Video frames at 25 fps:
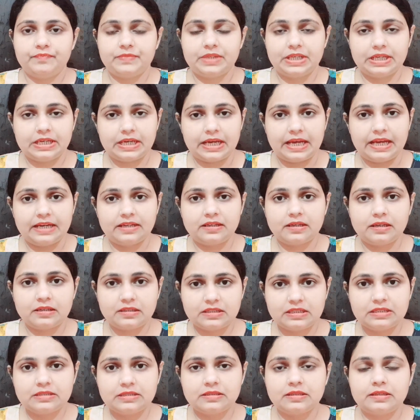एक ऐठन
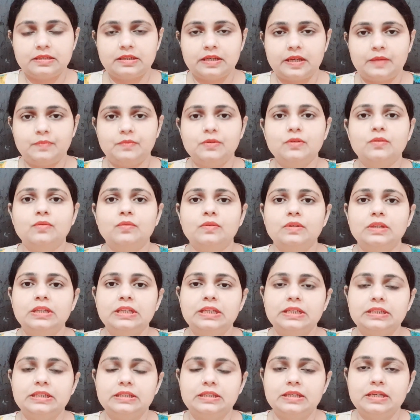टीसन टाइप की होने
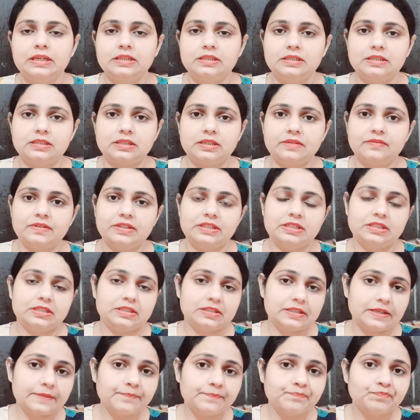लगती है जिसकी वजह
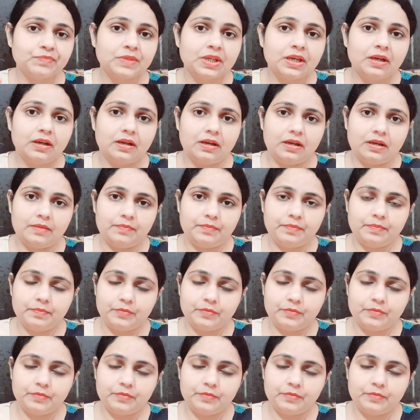से आ,